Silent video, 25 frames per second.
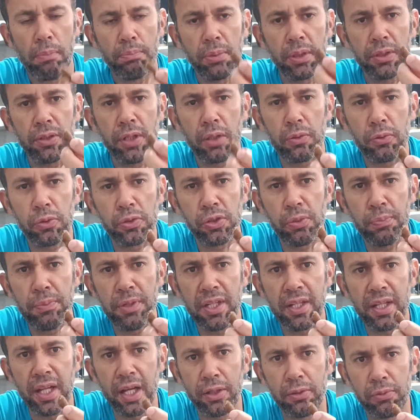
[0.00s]
Para estar tá
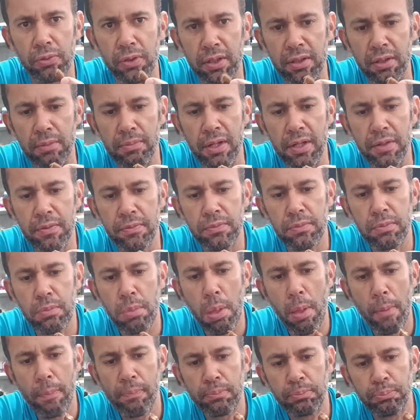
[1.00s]
consumindo in natura também.
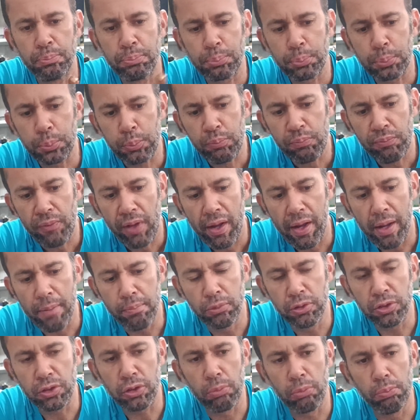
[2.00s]
É
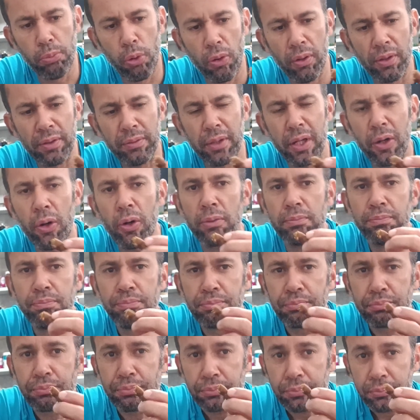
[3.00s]
muito boa. É, ó,
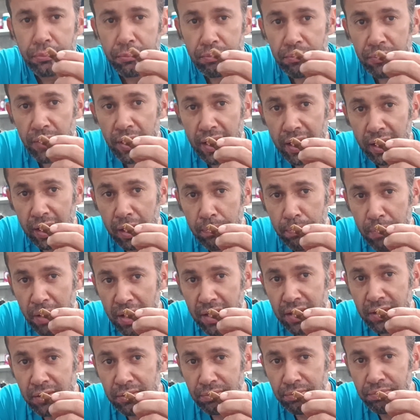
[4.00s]
ela é
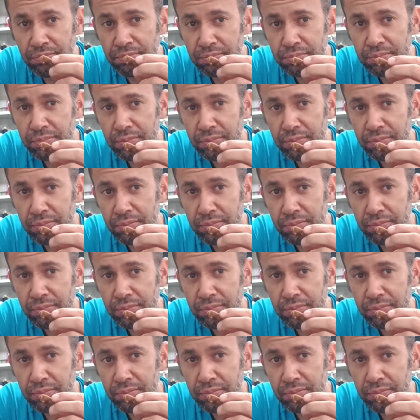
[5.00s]
bem...